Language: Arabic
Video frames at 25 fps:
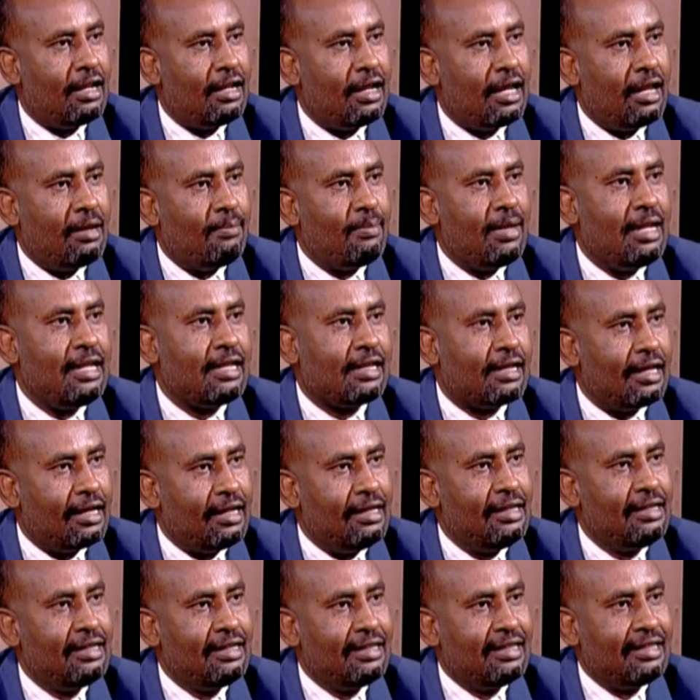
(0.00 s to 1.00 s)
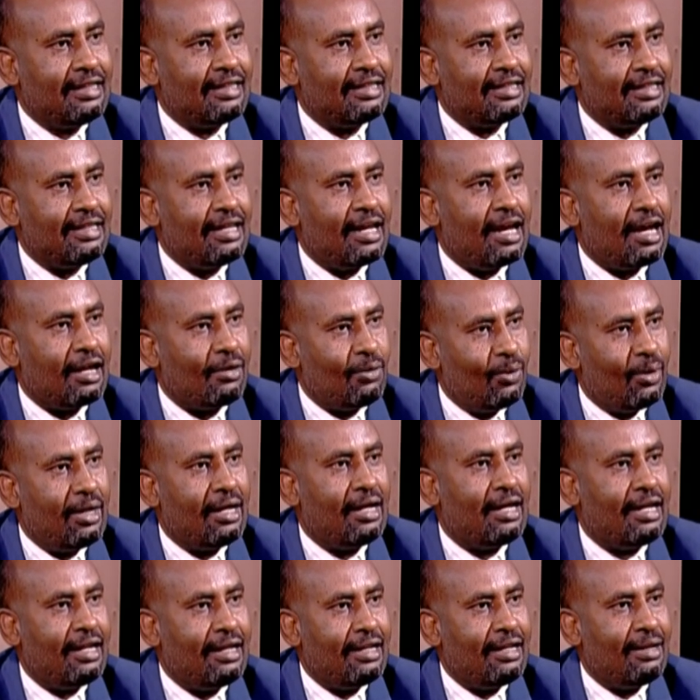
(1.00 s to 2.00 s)
الملكه هي
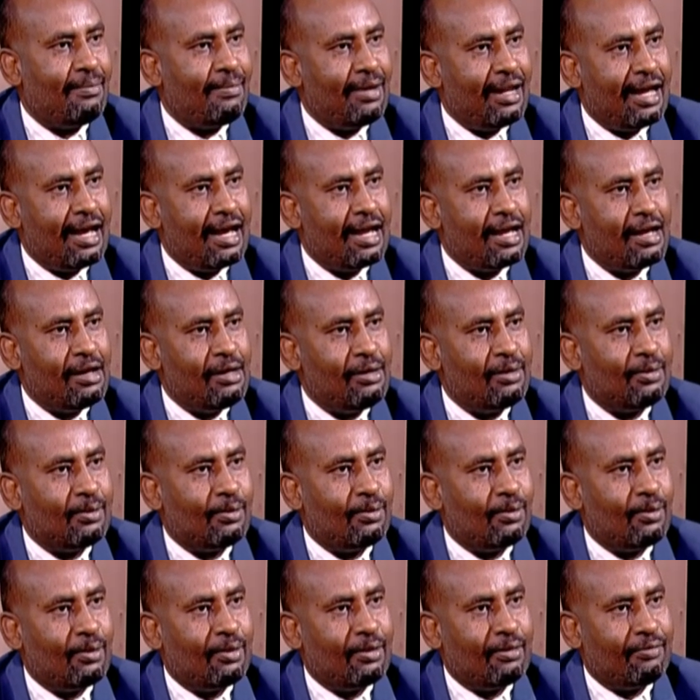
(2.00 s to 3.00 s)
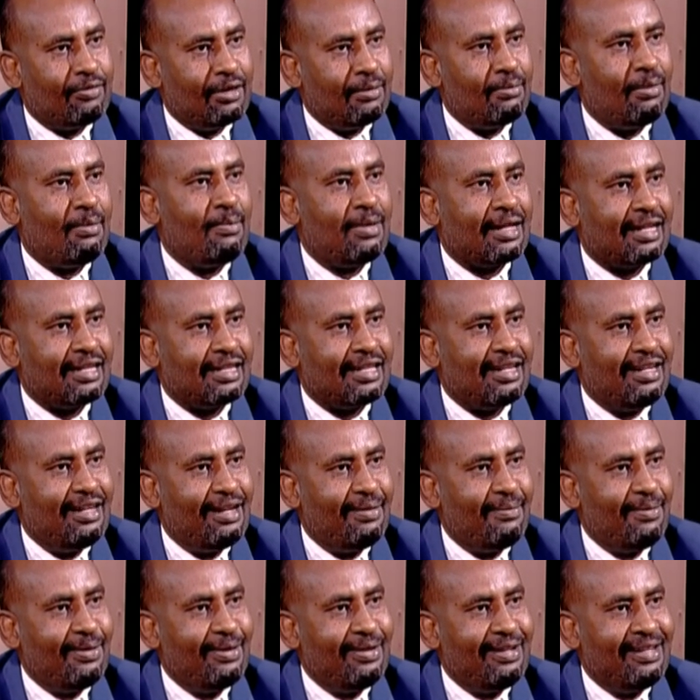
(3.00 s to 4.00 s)
اقوى نملايه وفي مملكه
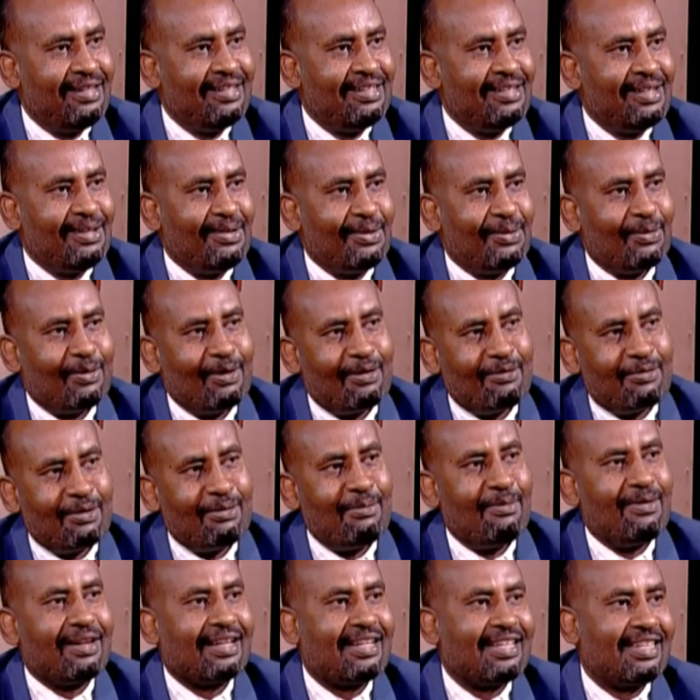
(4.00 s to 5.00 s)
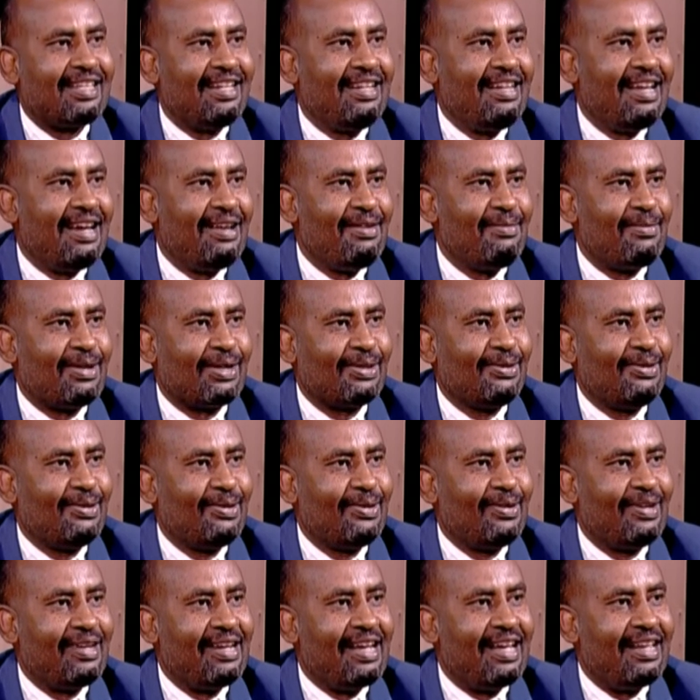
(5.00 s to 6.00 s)
النمل وفي مملكه النحل برضو
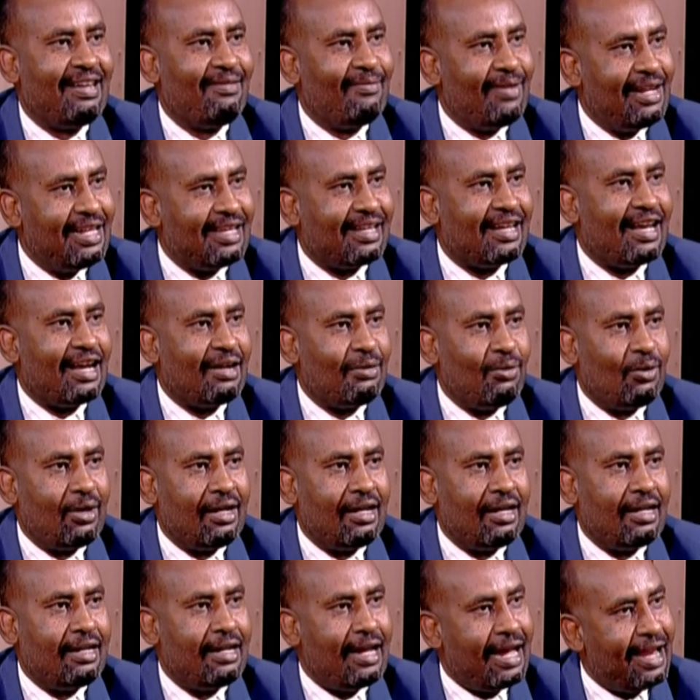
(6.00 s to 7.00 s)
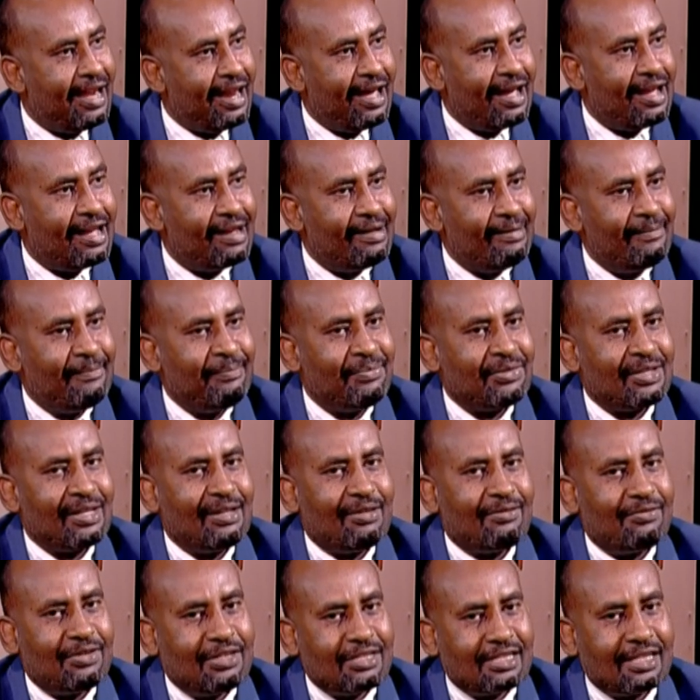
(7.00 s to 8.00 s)
الملكه اقوى نحلايه
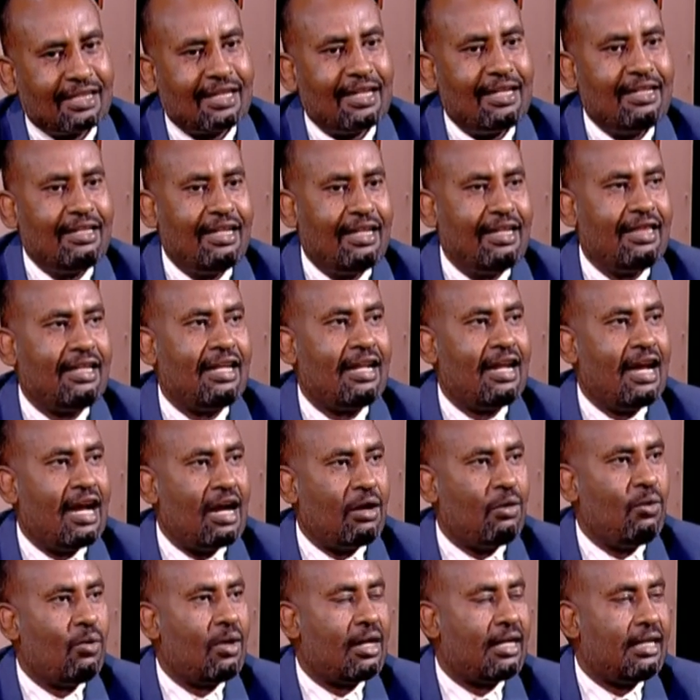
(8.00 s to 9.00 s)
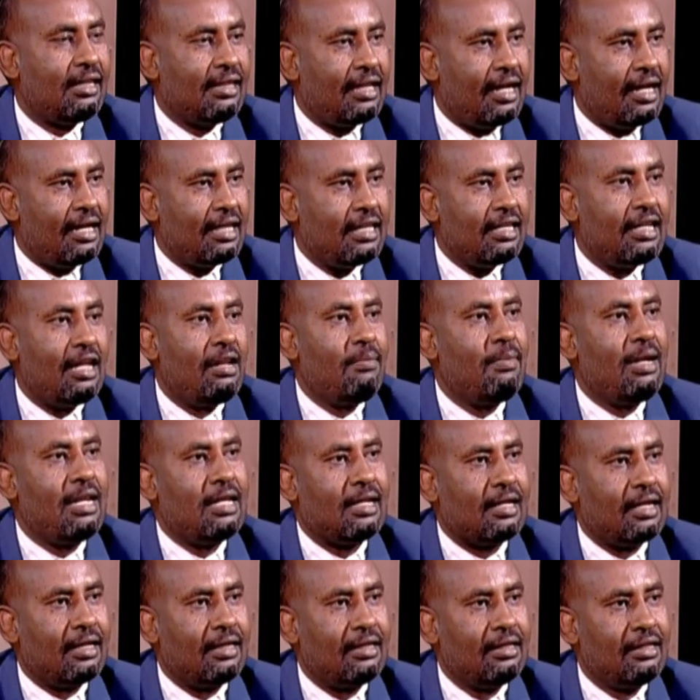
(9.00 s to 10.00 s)
في الشطرنج عندنا اقوى قطعه هي
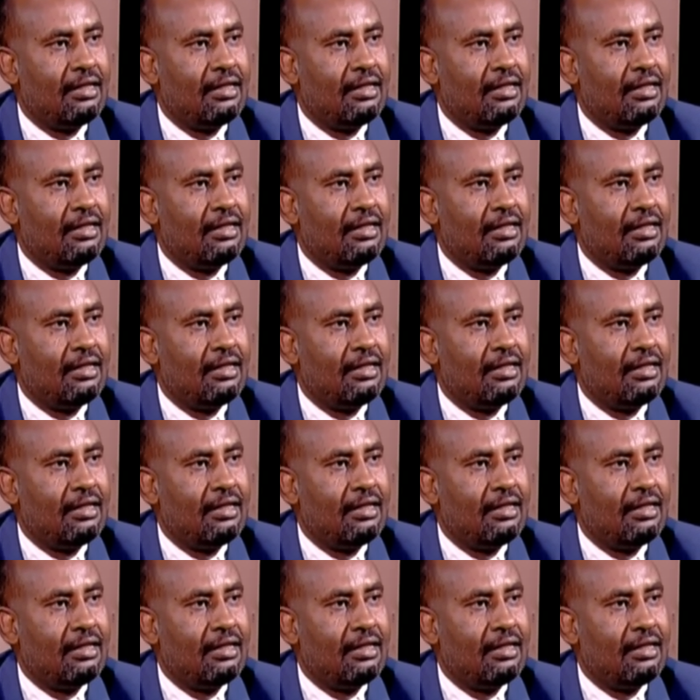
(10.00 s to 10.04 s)
الملكه